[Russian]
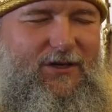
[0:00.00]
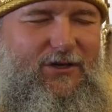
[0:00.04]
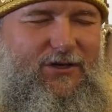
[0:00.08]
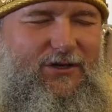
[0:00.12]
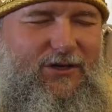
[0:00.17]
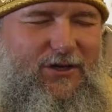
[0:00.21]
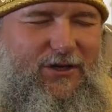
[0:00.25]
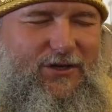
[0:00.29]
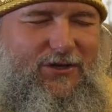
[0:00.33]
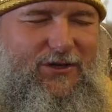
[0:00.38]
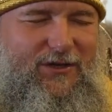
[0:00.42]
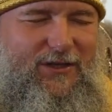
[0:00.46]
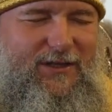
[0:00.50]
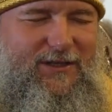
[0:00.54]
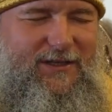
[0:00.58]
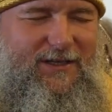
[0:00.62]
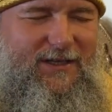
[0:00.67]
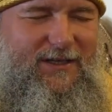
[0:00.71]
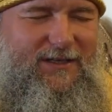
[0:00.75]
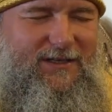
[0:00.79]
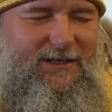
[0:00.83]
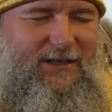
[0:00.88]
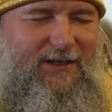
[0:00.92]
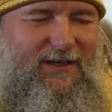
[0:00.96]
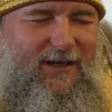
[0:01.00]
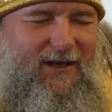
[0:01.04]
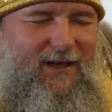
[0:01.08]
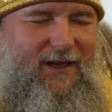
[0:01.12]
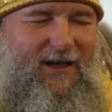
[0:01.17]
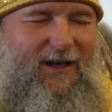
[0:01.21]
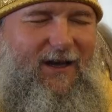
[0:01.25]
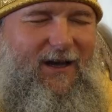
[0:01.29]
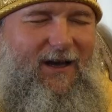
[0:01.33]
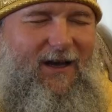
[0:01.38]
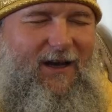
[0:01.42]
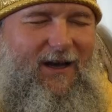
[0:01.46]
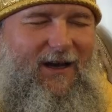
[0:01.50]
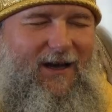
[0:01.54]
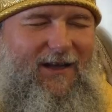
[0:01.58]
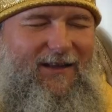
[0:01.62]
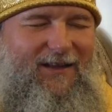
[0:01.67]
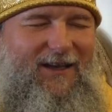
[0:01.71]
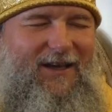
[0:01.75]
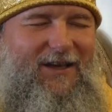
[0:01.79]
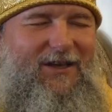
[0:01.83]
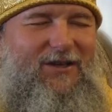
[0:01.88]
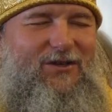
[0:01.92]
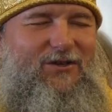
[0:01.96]
женщины, дети. А
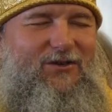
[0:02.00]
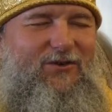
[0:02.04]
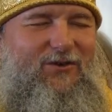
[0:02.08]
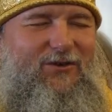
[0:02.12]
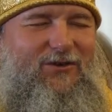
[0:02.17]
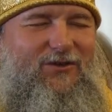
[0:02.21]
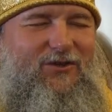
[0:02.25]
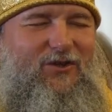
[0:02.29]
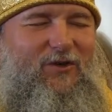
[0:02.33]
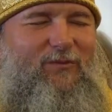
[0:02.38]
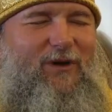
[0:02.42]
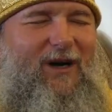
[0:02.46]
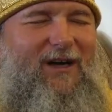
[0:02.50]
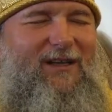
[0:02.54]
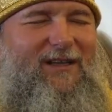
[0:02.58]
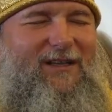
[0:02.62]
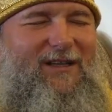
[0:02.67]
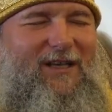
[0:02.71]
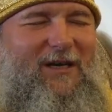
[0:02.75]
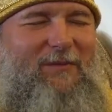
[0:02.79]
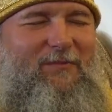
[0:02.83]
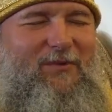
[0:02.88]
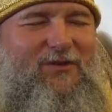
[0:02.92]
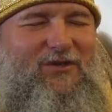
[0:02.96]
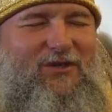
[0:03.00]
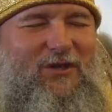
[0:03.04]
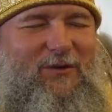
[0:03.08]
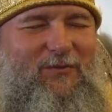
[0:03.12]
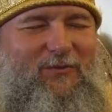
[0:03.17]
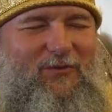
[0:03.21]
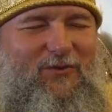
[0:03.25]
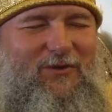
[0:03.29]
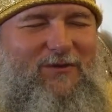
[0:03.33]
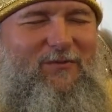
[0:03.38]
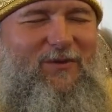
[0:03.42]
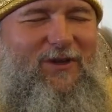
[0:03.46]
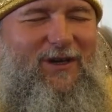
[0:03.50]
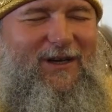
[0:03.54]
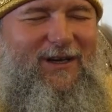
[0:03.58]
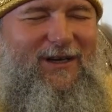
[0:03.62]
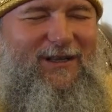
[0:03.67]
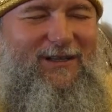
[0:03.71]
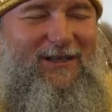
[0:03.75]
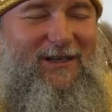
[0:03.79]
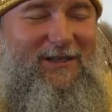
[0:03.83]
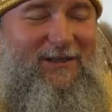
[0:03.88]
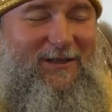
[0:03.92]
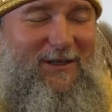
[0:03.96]
она идет, чтобы от них почерпнуть
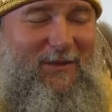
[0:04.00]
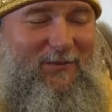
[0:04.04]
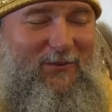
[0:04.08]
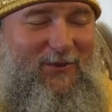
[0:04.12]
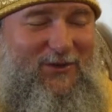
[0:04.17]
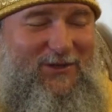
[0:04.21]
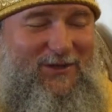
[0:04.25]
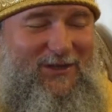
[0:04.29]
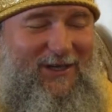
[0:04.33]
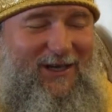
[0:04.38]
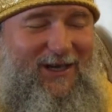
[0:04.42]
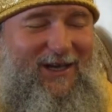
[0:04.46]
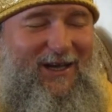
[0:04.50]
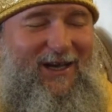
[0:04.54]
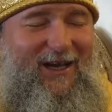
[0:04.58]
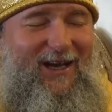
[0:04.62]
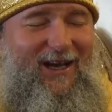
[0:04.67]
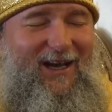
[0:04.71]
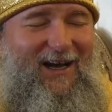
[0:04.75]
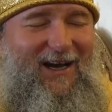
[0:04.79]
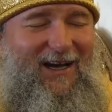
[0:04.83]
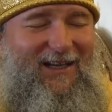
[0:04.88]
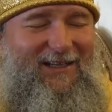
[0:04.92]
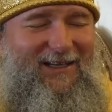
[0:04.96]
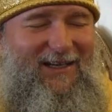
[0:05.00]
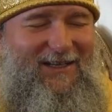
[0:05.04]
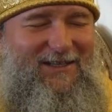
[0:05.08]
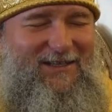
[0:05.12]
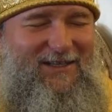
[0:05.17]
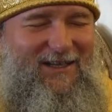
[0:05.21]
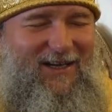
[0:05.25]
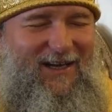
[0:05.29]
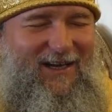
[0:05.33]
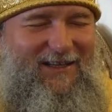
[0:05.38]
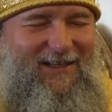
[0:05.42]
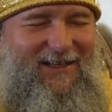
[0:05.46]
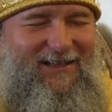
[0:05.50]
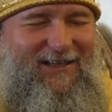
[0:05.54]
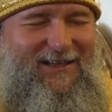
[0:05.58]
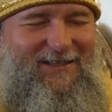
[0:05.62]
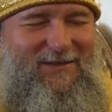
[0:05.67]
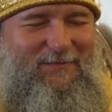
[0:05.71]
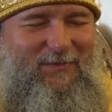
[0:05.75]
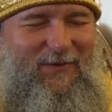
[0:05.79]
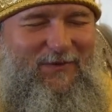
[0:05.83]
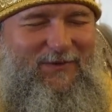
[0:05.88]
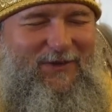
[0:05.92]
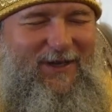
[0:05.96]
благодать, потому что она, она
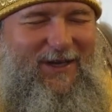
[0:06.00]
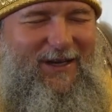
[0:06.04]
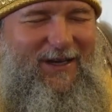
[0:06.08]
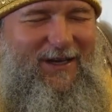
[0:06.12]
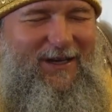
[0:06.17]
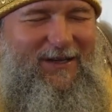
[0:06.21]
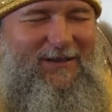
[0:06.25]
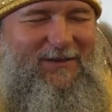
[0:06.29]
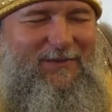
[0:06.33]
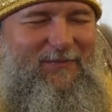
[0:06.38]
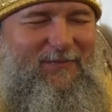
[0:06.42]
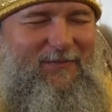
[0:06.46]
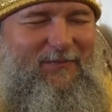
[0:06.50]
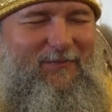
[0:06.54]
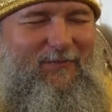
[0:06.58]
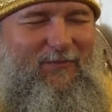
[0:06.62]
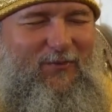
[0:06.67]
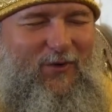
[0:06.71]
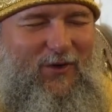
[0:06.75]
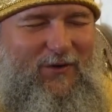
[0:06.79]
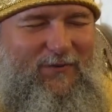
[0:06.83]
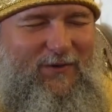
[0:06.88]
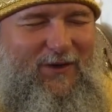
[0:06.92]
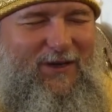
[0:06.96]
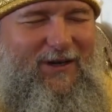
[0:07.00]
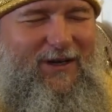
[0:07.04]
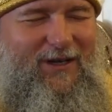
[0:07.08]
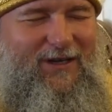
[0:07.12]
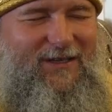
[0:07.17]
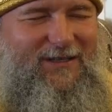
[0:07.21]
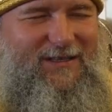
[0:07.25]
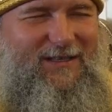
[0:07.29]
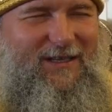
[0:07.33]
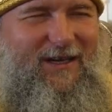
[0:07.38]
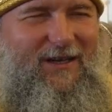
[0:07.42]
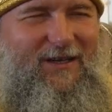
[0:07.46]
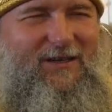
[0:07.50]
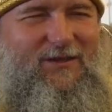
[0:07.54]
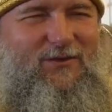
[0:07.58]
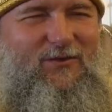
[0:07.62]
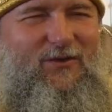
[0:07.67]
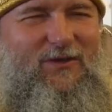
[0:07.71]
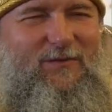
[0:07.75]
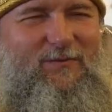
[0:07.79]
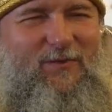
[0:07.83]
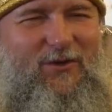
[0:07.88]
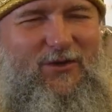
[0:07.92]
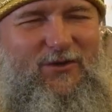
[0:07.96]
знаете, повторяет подвиг Христа.
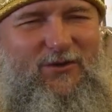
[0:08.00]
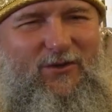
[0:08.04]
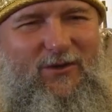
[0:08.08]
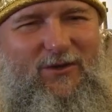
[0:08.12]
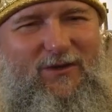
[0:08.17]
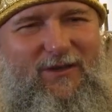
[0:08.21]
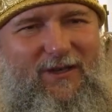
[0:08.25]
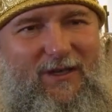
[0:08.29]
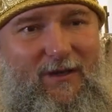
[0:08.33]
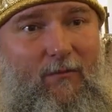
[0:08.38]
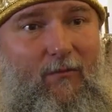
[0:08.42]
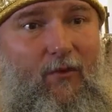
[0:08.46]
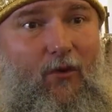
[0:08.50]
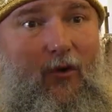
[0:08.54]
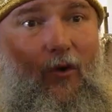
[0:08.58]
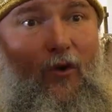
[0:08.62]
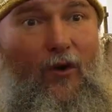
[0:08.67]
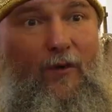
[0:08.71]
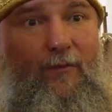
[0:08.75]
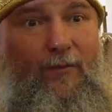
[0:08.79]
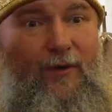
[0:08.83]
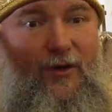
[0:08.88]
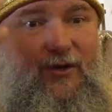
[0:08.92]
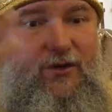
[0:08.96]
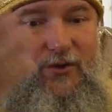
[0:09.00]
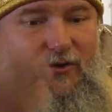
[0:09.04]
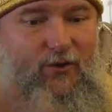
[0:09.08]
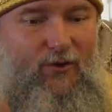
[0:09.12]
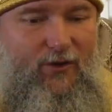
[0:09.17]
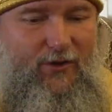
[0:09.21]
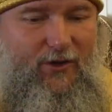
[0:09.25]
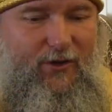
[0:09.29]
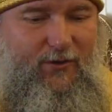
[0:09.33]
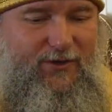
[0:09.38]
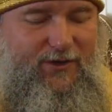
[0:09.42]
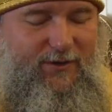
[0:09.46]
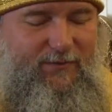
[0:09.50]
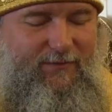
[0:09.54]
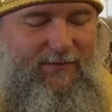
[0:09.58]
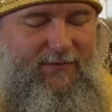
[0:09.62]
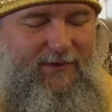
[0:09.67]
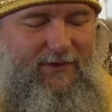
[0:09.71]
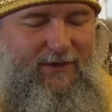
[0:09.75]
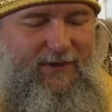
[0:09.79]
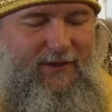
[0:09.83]
Христос пришел, Бог пришел к людям,